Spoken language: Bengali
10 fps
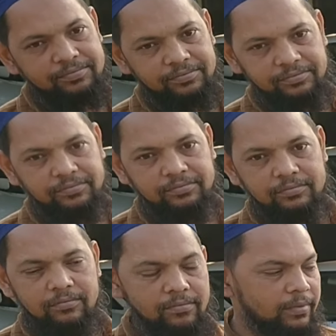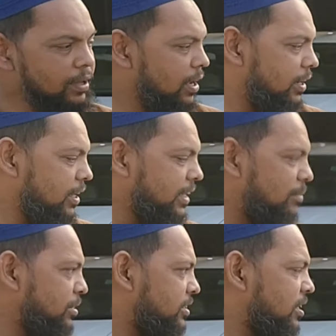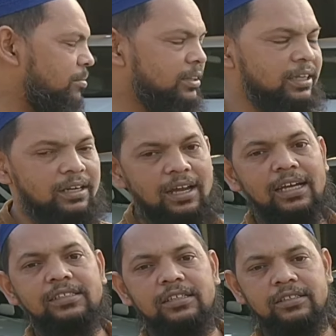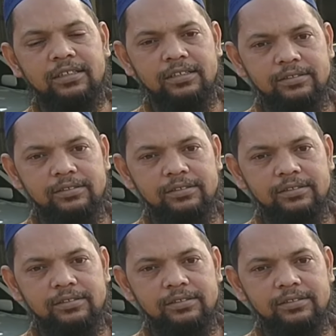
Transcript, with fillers: এটার দাম চাচ্ছেন কত এটার দাম চাচ্ছে আমরা 3 লাখ 80 হাজার টাকা